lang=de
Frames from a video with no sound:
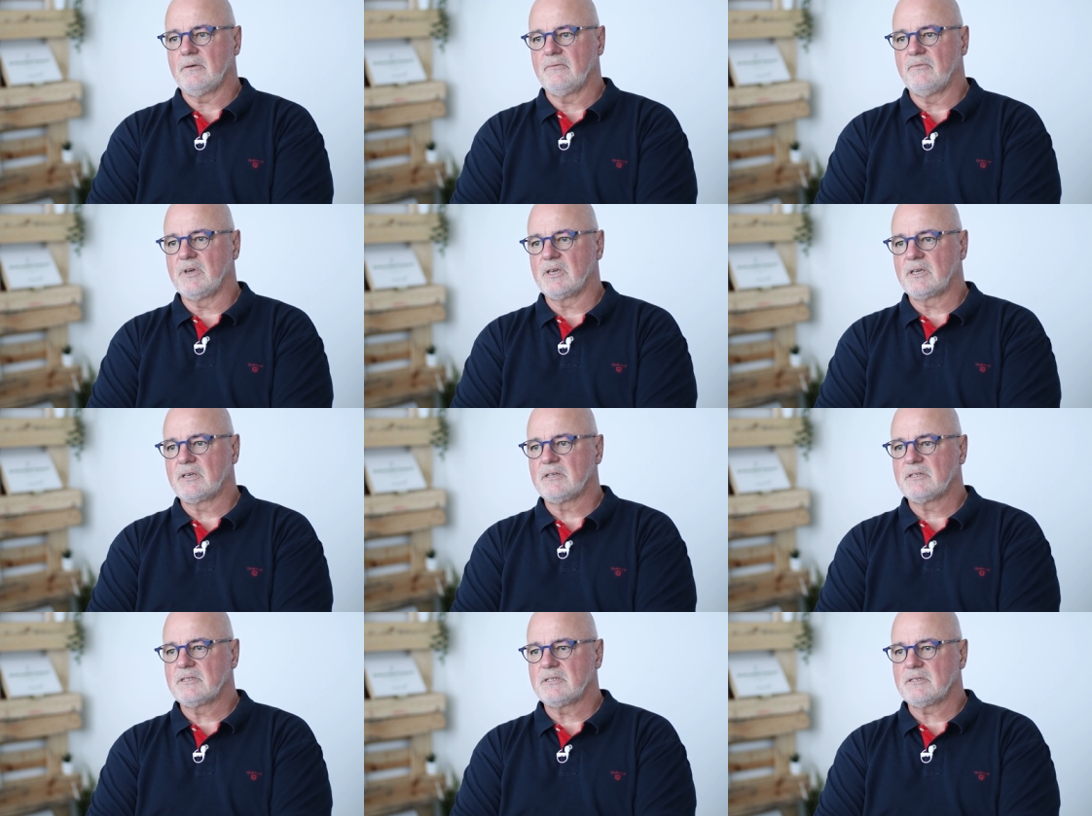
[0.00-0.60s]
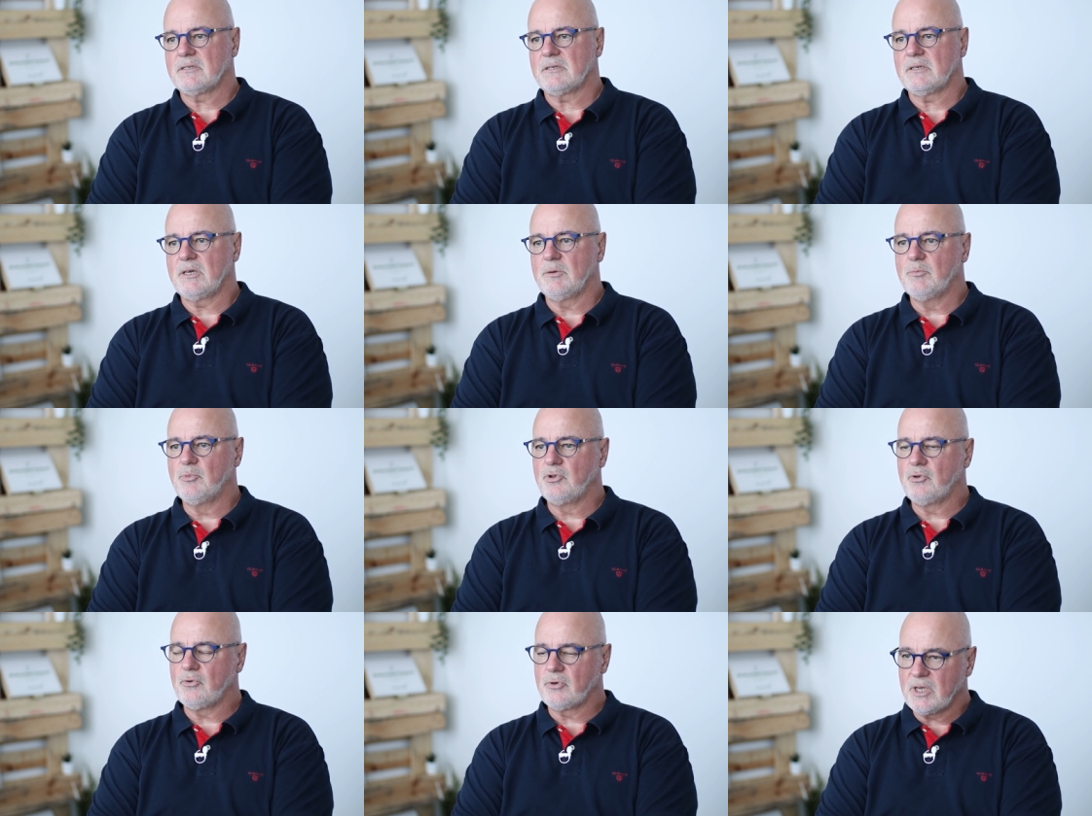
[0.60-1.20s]
welches
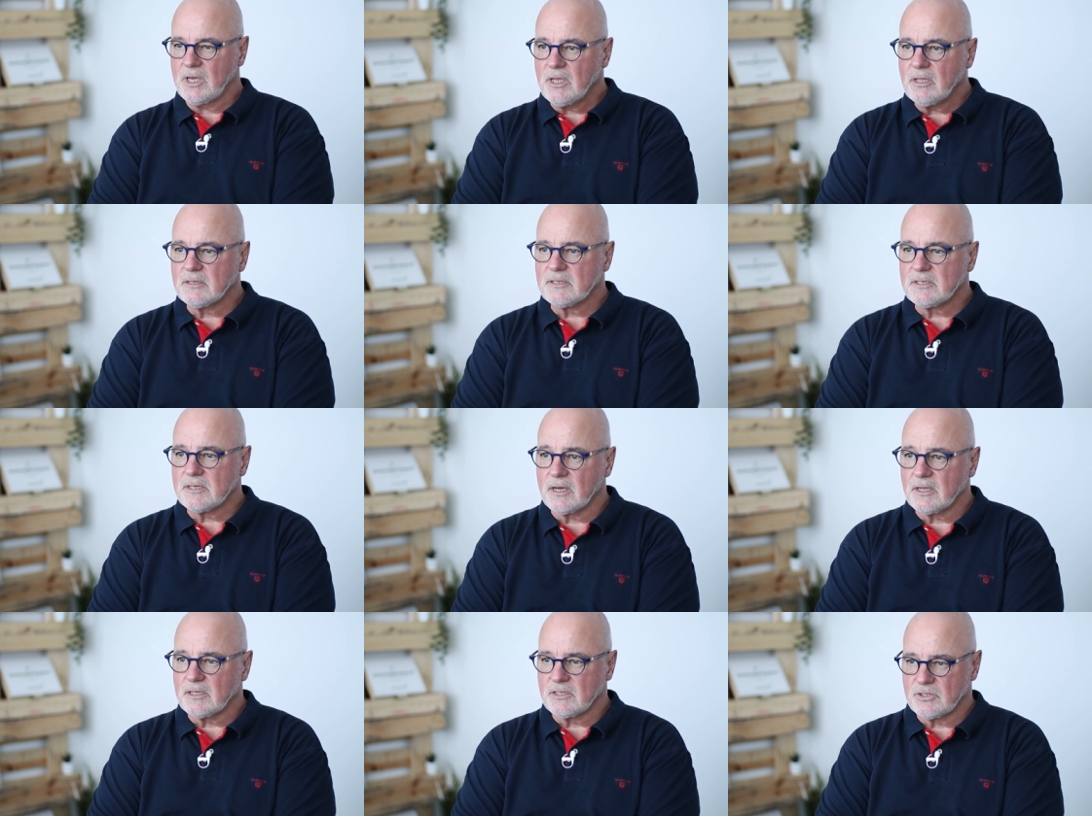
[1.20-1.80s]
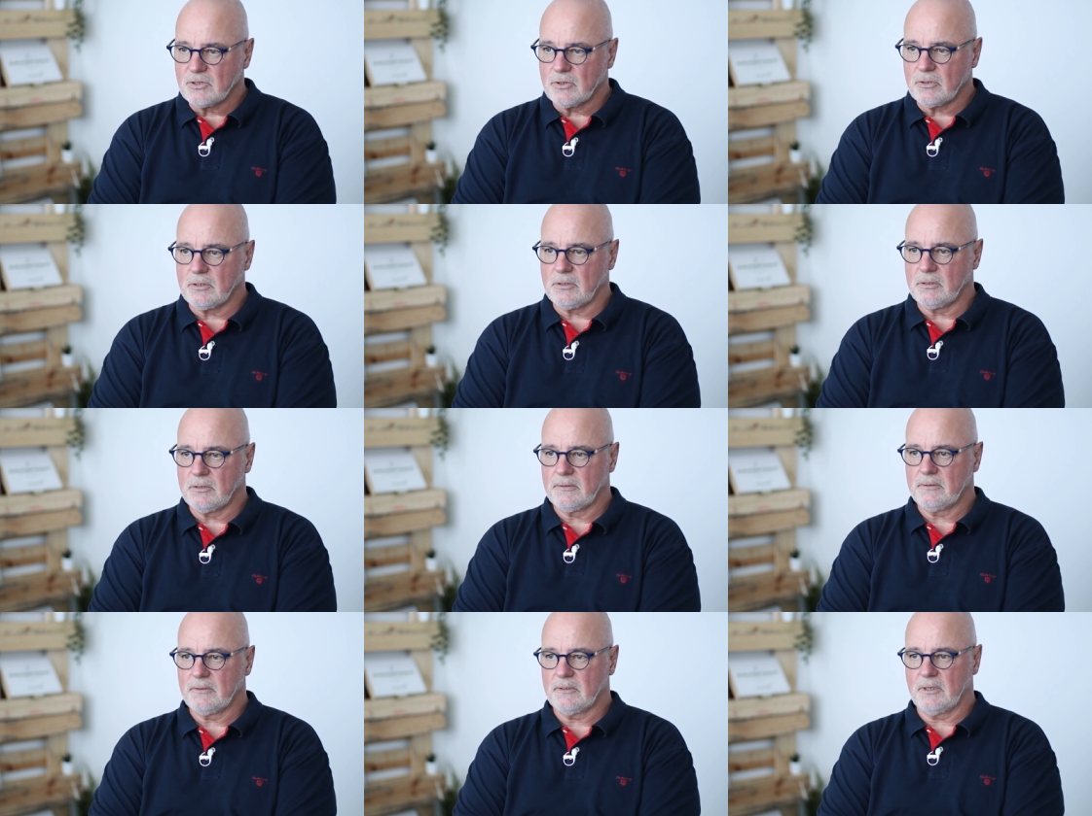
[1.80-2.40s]
immunogen sein soll,